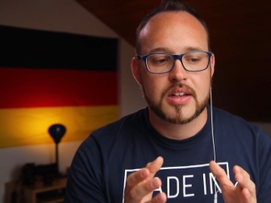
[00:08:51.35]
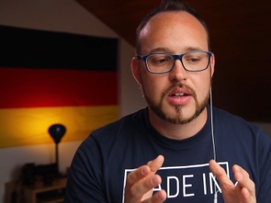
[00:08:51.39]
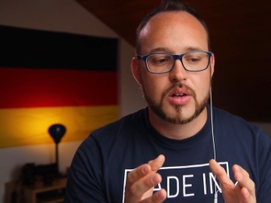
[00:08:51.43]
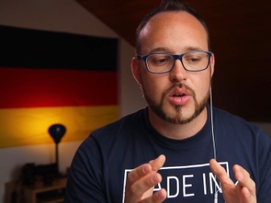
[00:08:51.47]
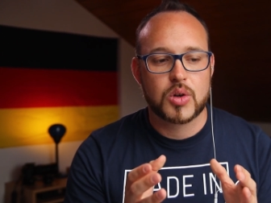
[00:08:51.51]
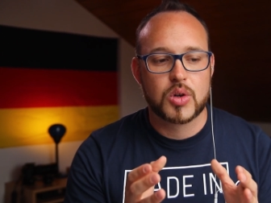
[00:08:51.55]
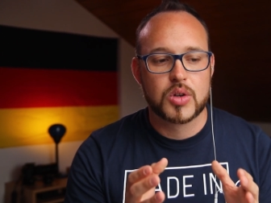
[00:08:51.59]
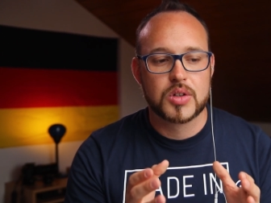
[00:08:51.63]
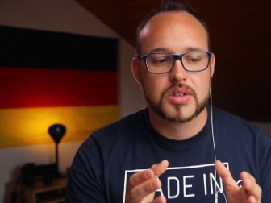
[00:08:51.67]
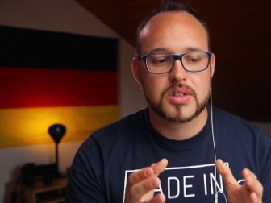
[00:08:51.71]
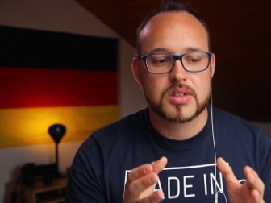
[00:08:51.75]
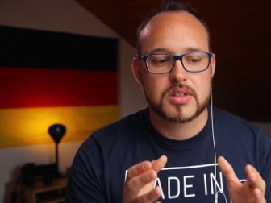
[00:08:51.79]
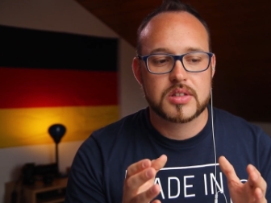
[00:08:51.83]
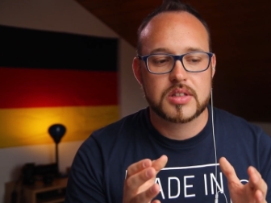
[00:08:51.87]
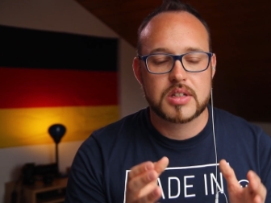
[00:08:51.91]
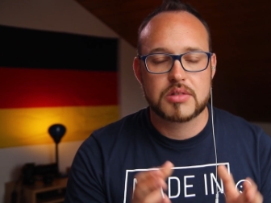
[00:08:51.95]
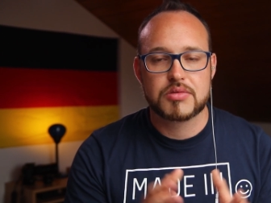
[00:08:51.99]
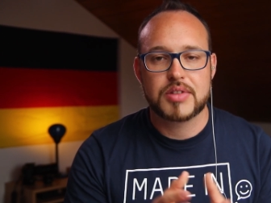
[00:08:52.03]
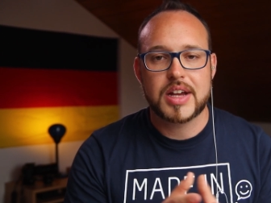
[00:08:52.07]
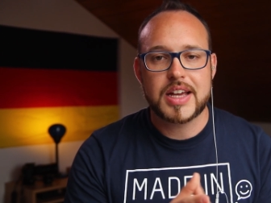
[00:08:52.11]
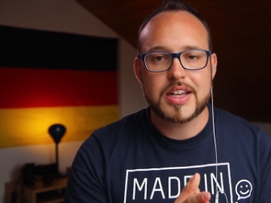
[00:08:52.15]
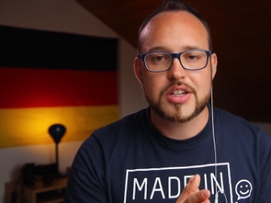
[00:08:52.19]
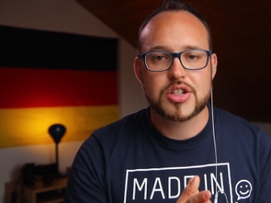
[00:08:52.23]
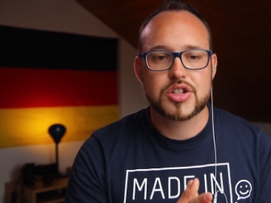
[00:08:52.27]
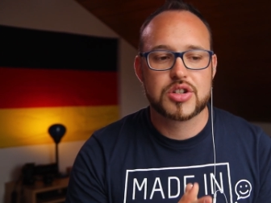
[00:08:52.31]
Und die
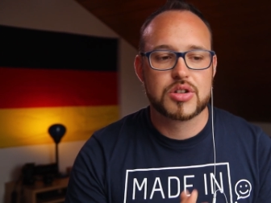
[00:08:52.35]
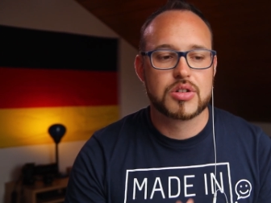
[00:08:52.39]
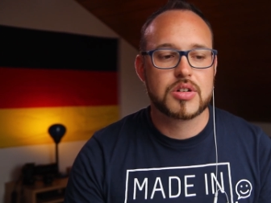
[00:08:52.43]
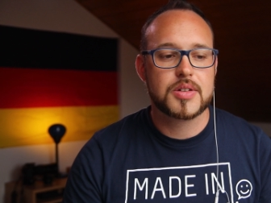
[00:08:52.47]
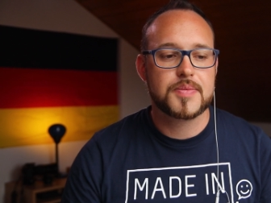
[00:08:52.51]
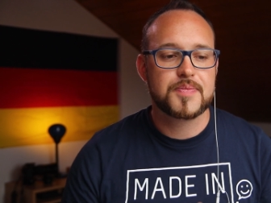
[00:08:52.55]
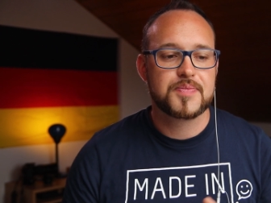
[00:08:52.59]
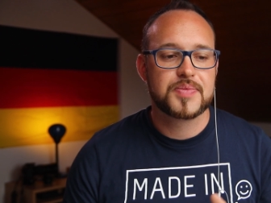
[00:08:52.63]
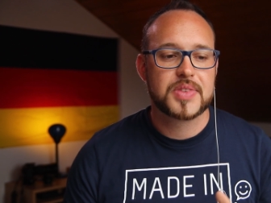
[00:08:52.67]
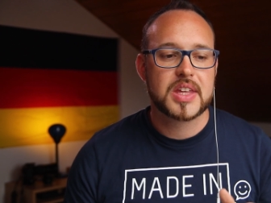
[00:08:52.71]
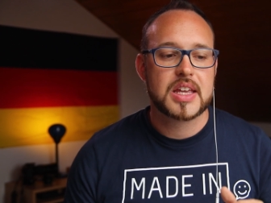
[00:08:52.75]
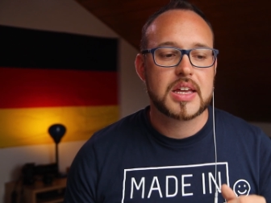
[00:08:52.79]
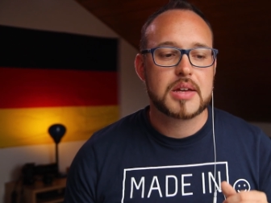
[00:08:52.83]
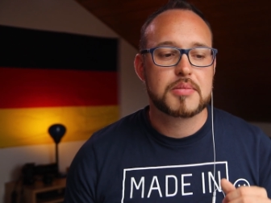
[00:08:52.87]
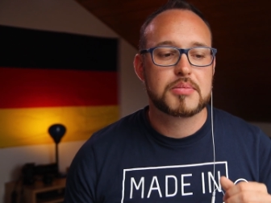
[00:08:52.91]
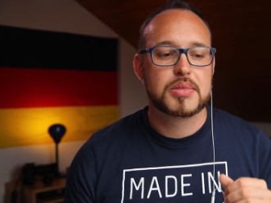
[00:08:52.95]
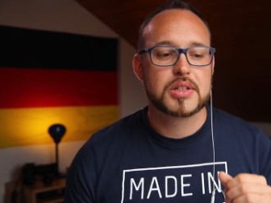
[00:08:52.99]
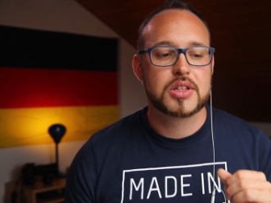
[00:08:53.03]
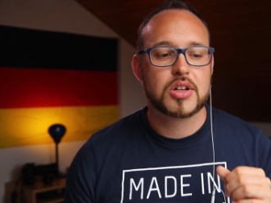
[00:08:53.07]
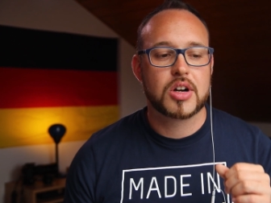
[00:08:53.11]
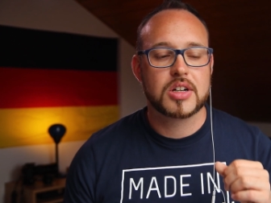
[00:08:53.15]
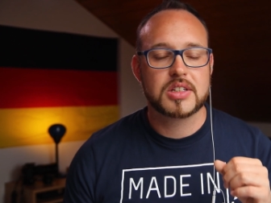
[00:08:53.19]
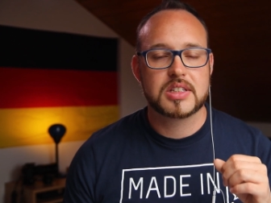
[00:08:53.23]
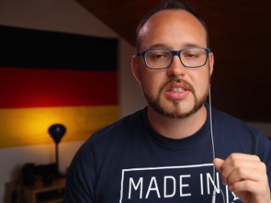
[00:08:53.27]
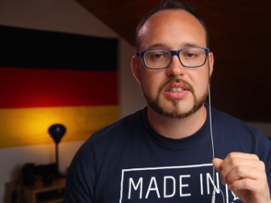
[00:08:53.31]
Ratio
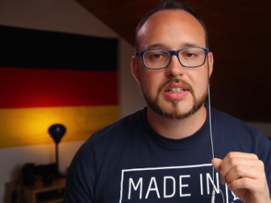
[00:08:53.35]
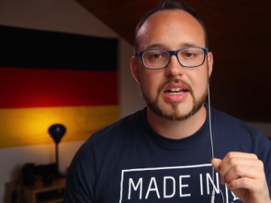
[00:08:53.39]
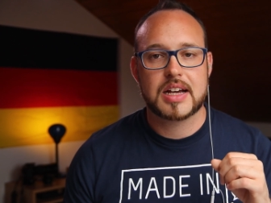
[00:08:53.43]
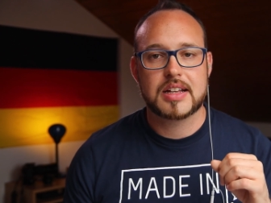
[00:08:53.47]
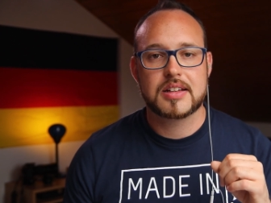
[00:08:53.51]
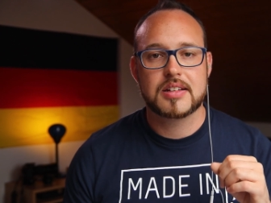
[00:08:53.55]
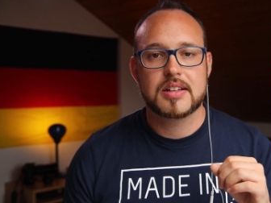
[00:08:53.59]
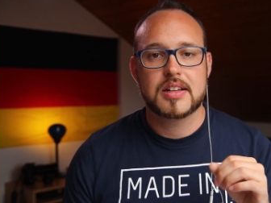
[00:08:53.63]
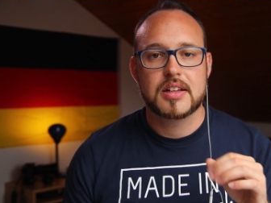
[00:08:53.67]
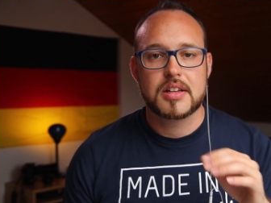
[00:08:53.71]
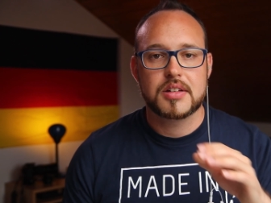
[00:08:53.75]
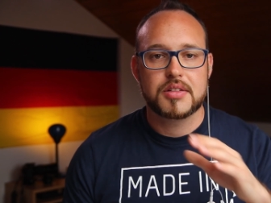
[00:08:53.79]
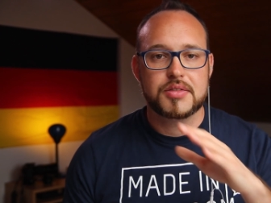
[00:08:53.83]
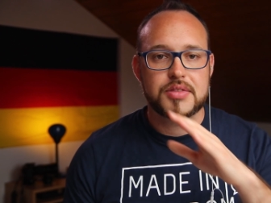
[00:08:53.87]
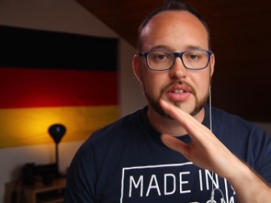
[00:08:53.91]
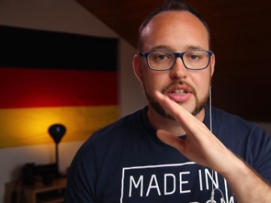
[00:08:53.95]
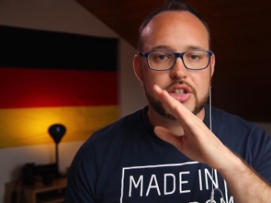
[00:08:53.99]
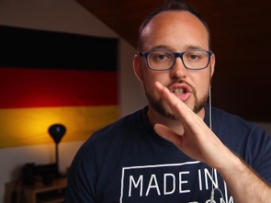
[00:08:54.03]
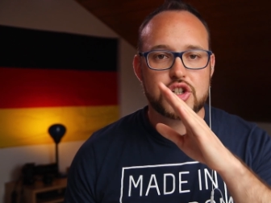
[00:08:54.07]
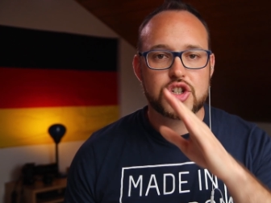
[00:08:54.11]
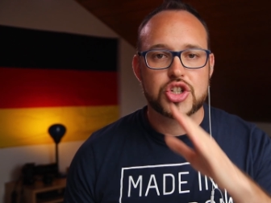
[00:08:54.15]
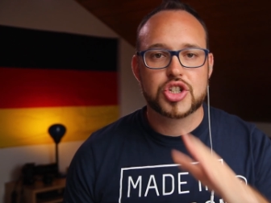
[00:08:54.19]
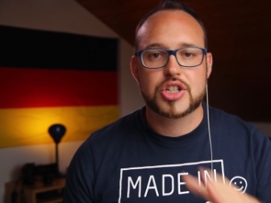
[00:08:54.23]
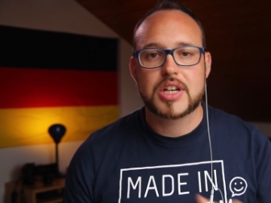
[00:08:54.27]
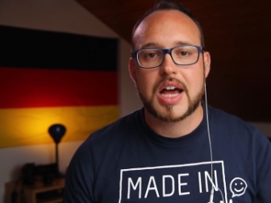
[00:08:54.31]
bedeutet dann, wie
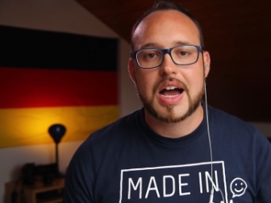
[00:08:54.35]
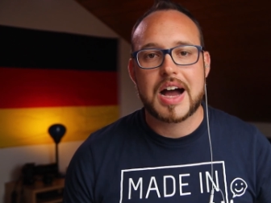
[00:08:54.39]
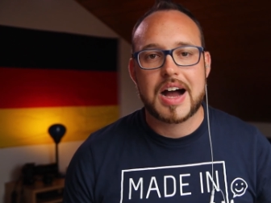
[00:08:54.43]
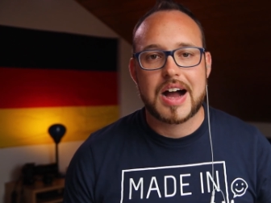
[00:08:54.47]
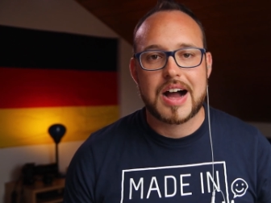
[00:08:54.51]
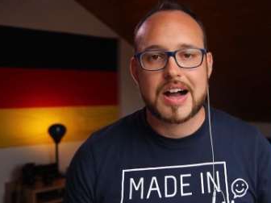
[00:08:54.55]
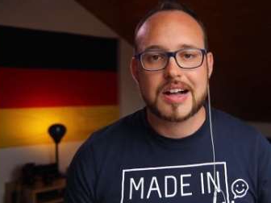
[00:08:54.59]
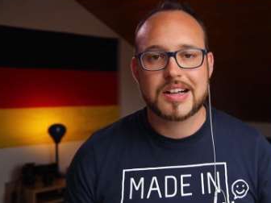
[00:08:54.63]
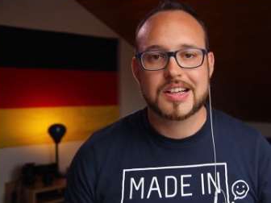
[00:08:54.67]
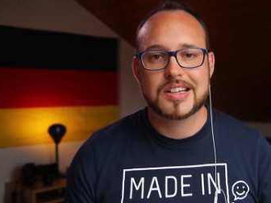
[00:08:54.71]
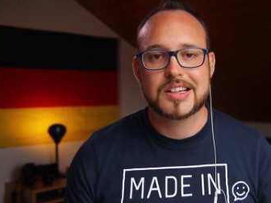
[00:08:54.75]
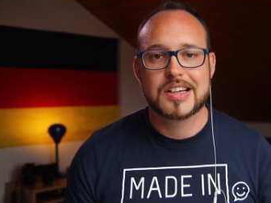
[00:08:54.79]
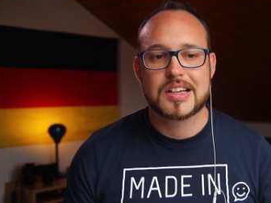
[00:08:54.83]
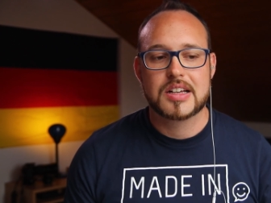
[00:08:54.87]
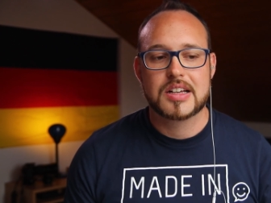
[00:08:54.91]
stark